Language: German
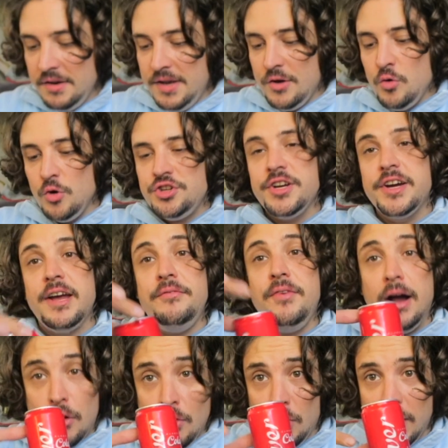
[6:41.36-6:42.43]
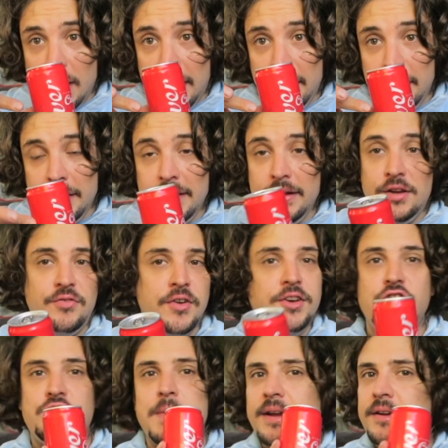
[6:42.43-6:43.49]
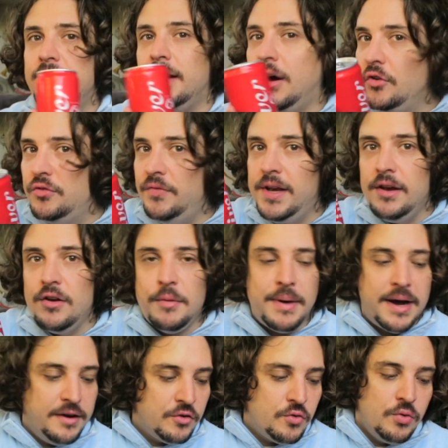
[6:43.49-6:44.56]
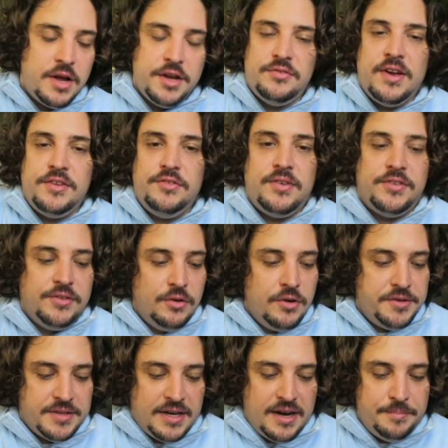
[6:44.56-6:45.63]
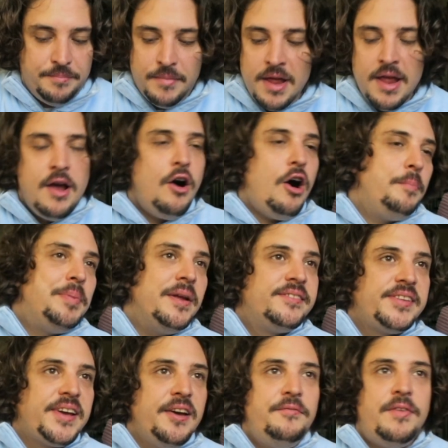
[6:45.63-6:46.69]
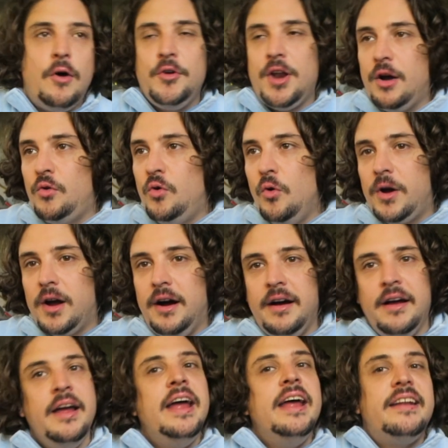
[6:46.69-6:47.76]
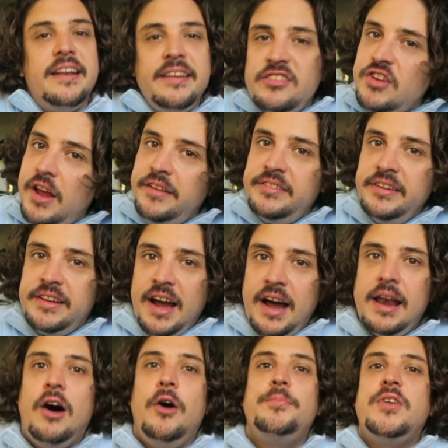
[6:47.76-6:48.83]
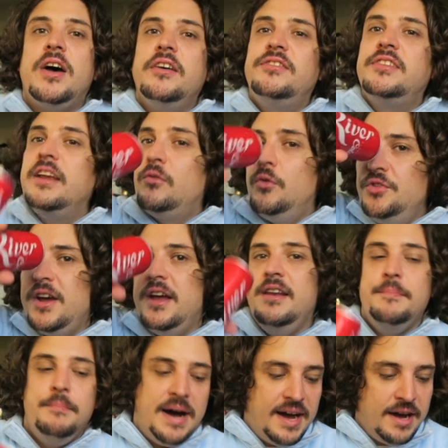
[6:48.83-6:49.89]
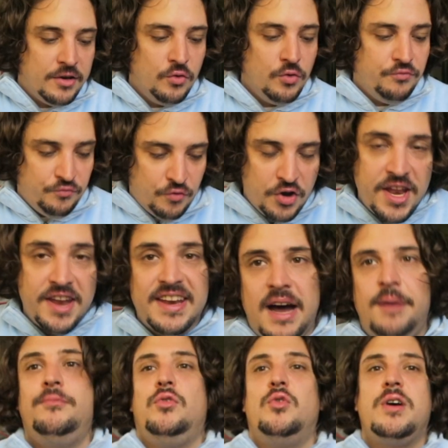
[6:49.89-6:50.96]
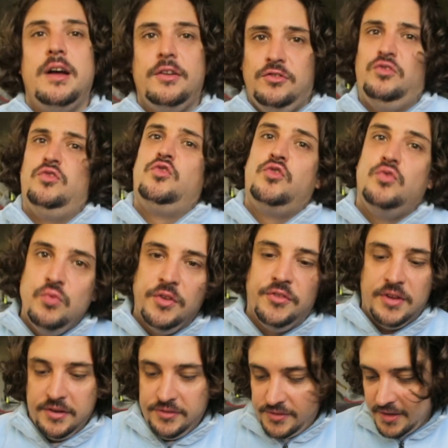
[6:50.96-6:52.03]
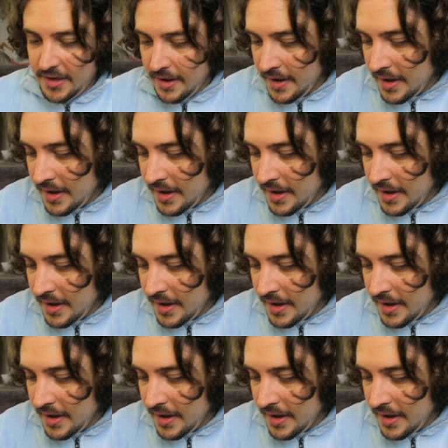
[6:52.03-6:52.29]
Die gute River Cola, ich finde, die schmeckt genauso wie die normale Cola. Ich weiß nicht, was die Leute haben. Ob jetzt River oder Coca, das ist scheißegal. Hauptsache, es geht runter in den Magen und wird der Darmflora zugesetzt.